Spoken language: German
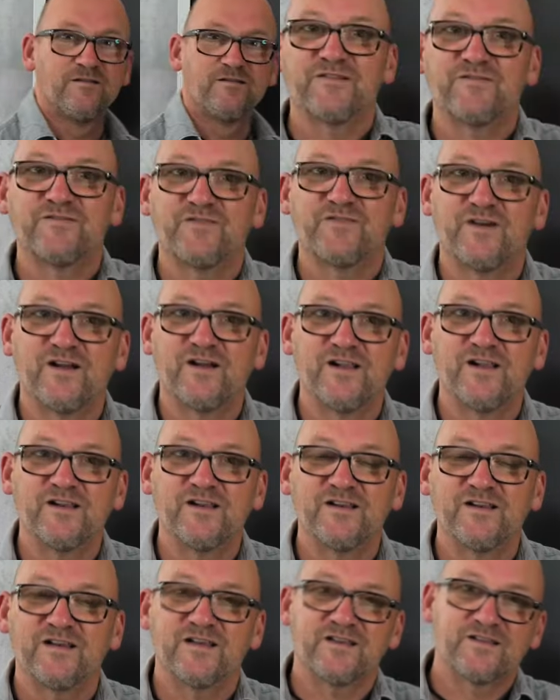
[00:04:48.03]
wenn es dir
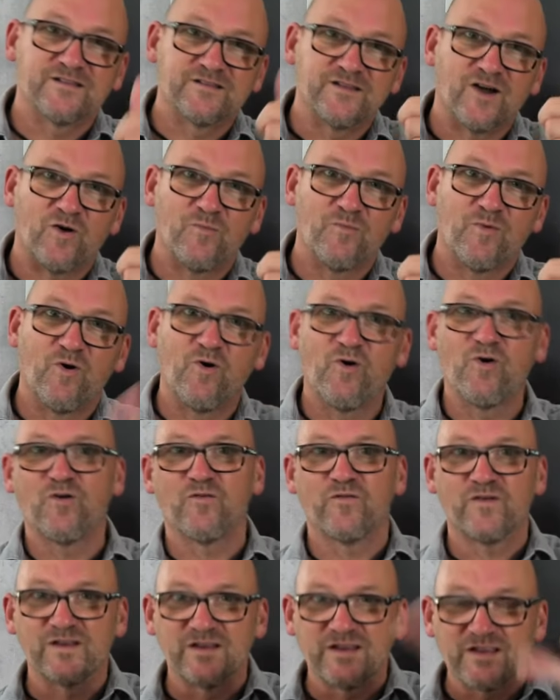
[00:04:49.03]
gefallen hat, Daumen hoch,
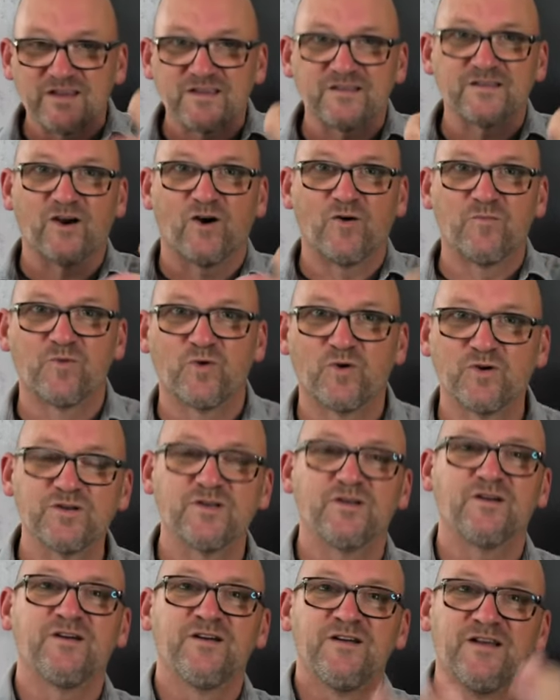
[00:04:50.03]
wenn nicht, Daumen
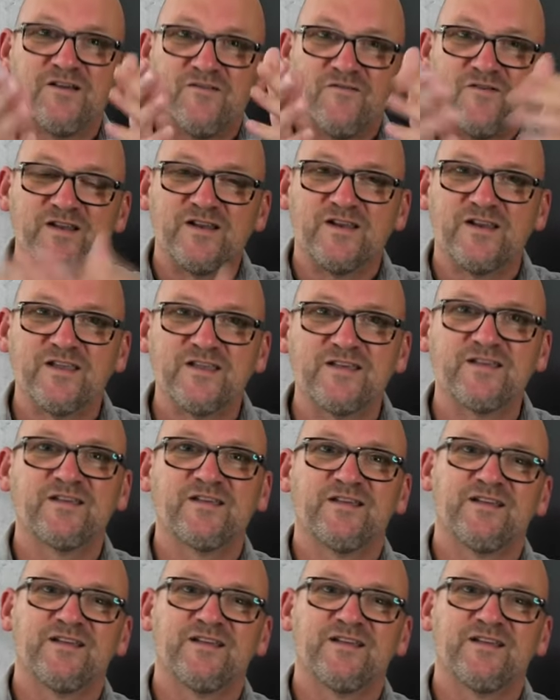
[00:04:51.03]
runter, wenn nicht,